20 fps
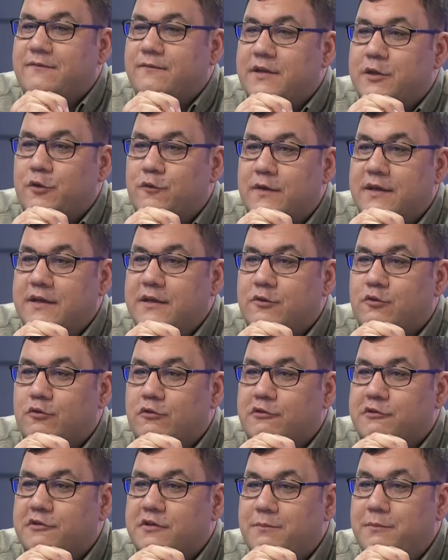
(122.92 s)
ve güvenlik
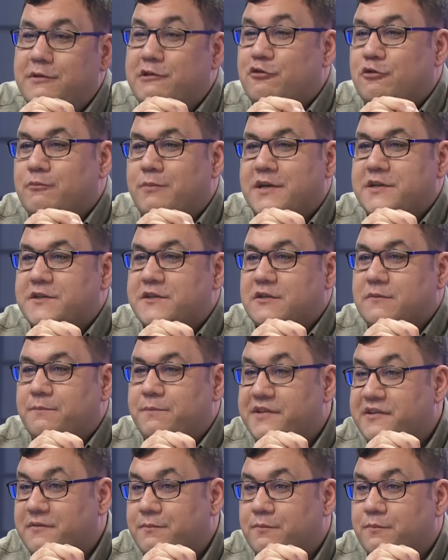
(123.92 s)
konusunda bir sürü başlık
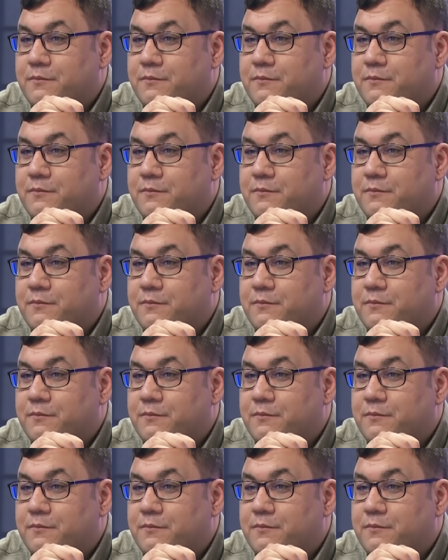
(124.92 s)
bizim